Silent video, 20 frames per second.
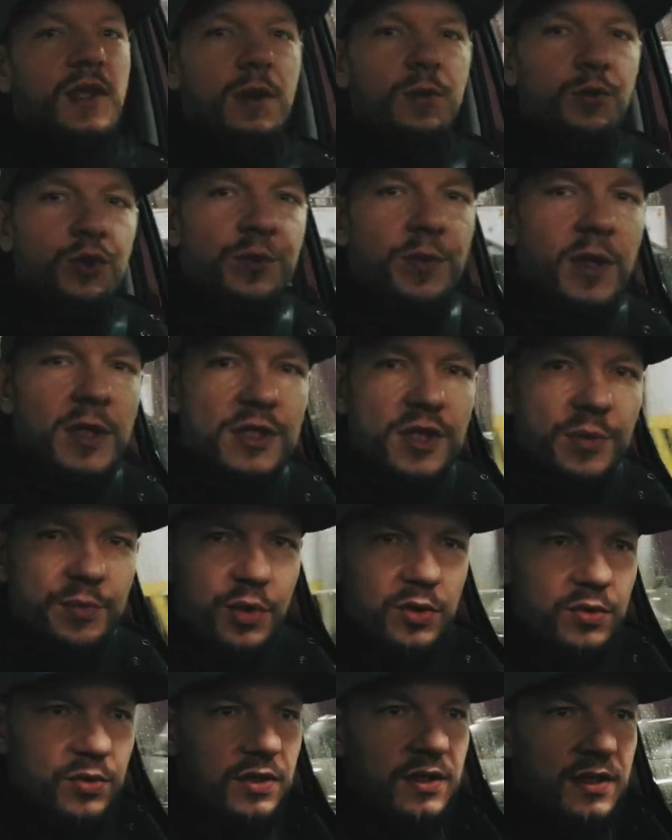Mój będzie
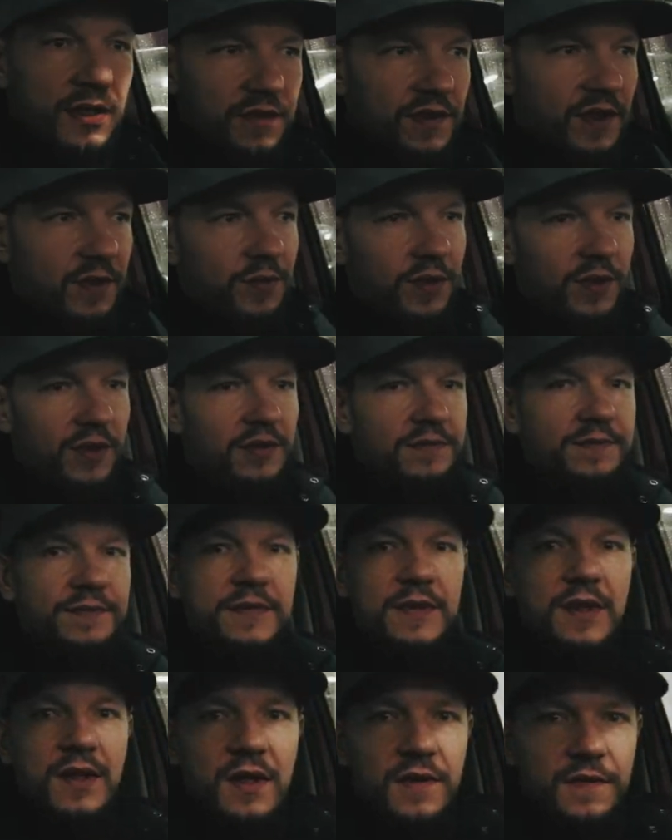produktywny, bo
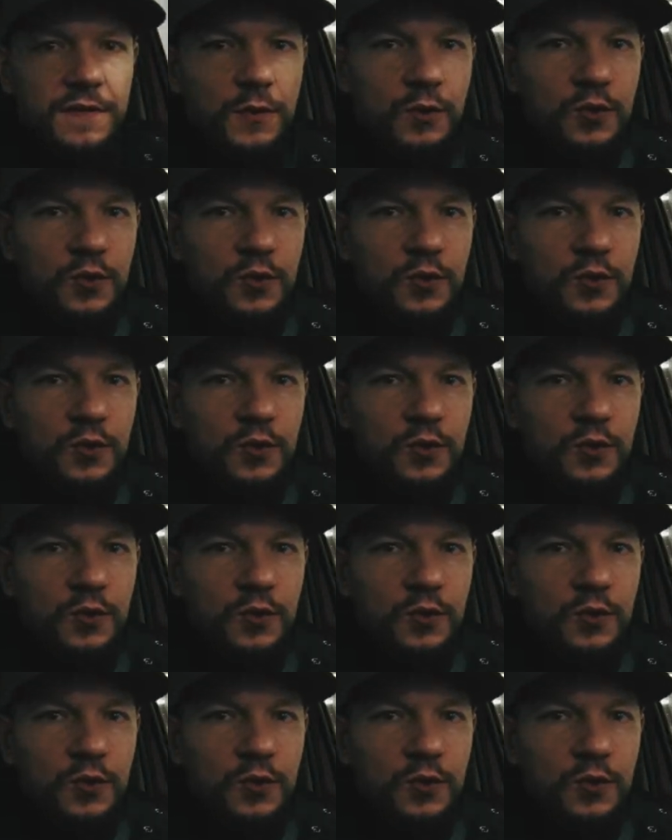w